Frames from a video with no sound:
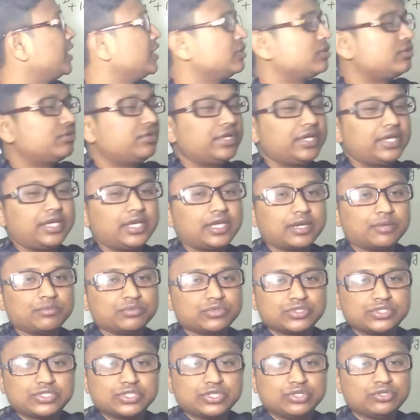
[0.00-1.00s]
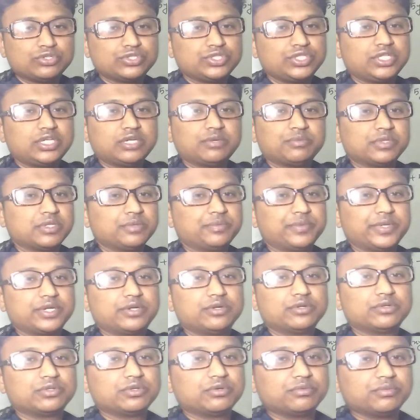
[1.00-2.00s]
কেন্দ্রটি কেমন ছিল সেটা আমাদের বের
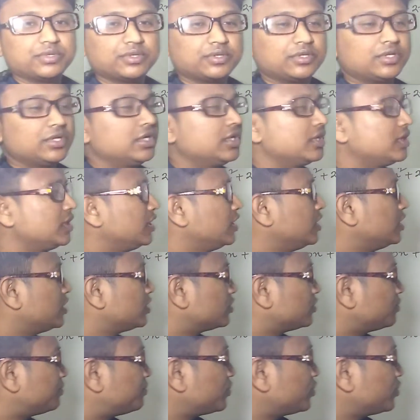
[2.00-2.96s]
করতে হবে তো